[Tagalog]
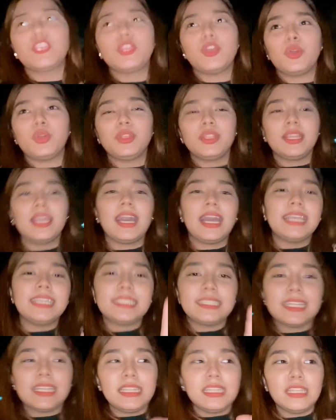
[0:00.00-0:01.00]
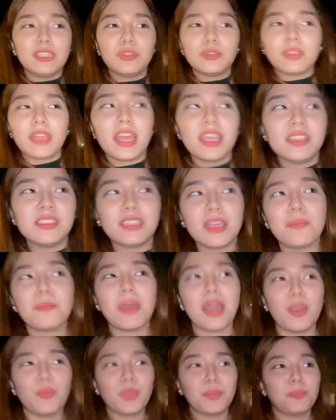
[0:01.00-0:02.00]
yon guys, nandito tayo sa
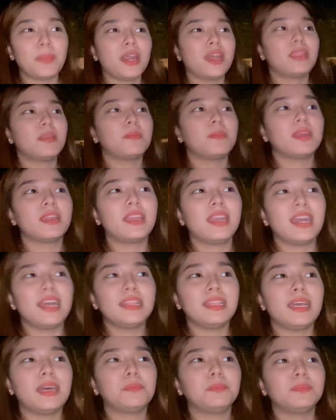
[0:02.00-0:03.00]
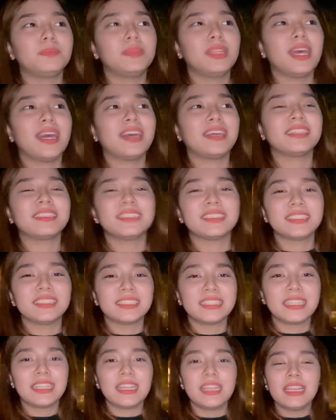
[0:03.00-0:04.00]
Maui para maghanap ng
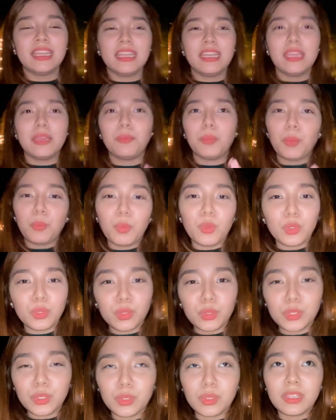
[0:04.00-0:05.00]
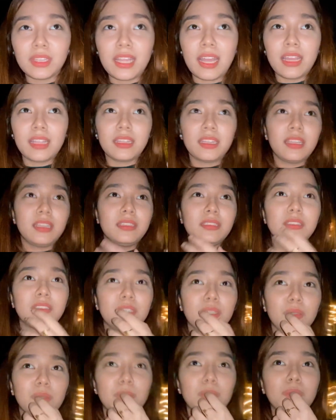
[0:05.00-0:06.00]
ipopotoshoot natin.
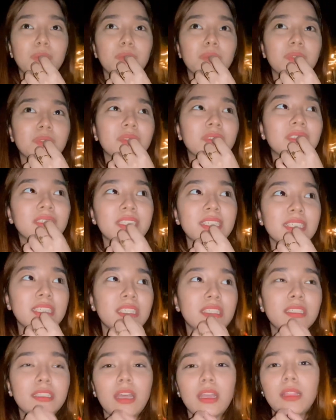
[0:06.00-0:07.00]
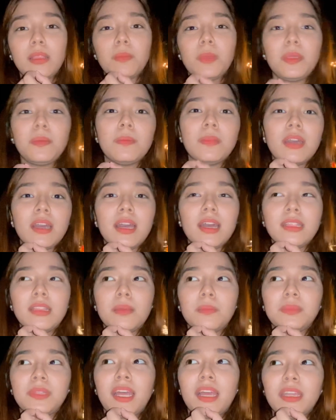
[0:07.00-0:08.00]
So, sana may
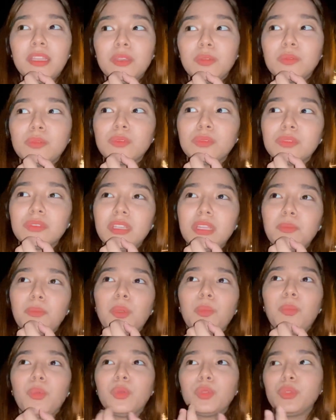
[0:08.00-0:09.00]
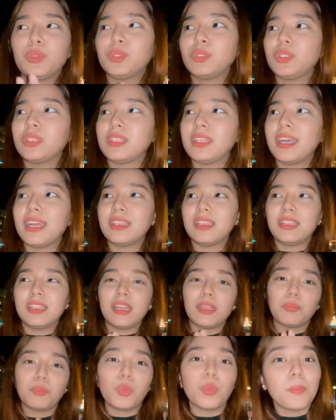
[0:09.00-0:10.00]
mahanap tayong ipopotoshoot
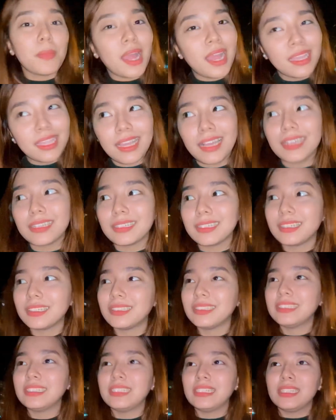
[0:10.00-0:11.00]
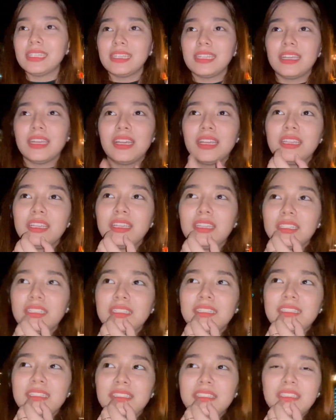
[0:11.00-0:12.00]
natin at pumayag.
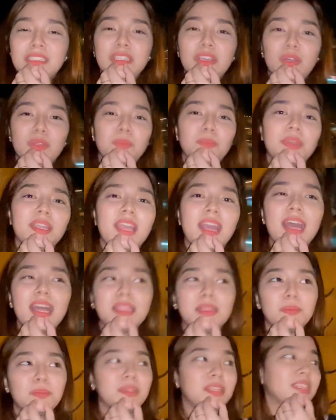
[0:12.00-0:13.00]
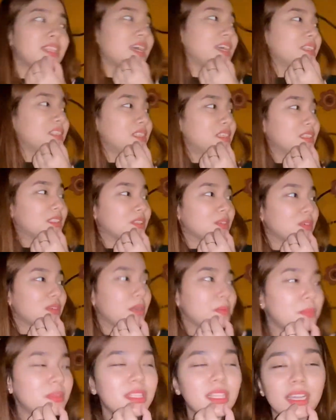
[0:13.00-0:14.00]
Yon, maghahanap na tayo dito.
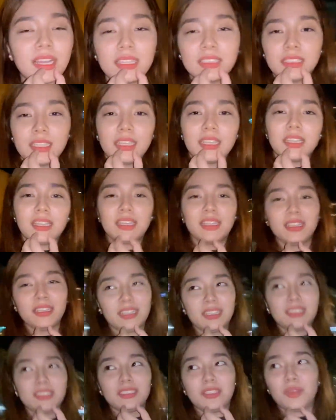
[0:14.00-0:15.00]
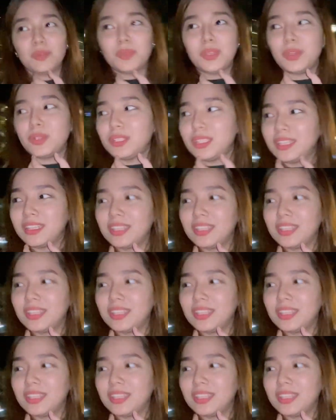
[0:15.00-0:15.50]
Gabi na kasi. So, yon.